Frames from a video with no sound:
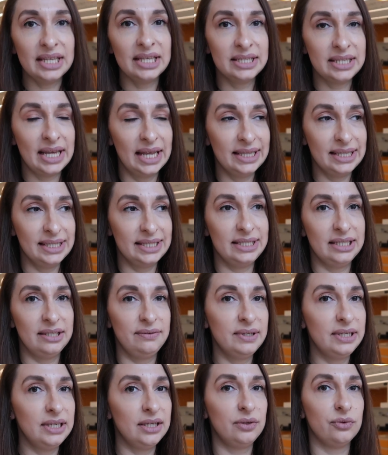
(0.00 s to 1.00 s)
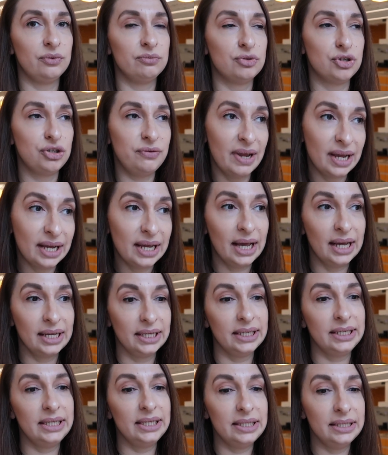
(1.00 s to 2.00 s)
Es handelt sich wirklich um
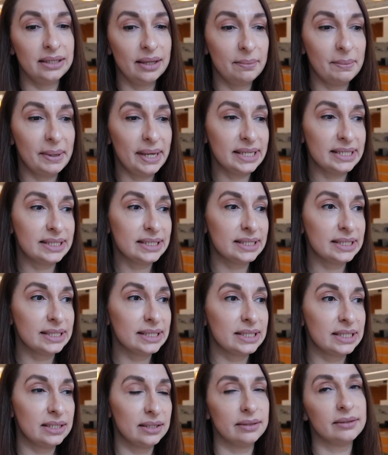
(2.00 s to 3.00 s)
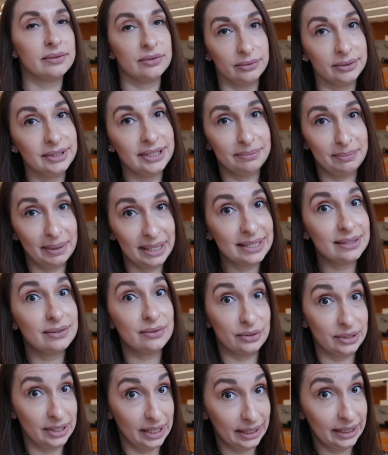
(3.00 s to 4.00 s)
schwerkranke Kinder meistens, also nicht
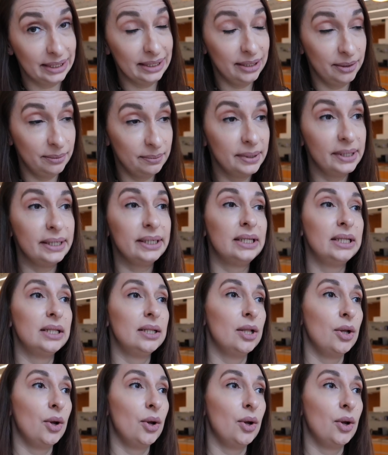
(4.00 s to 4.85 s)
meistens, sondern eigentlich immer.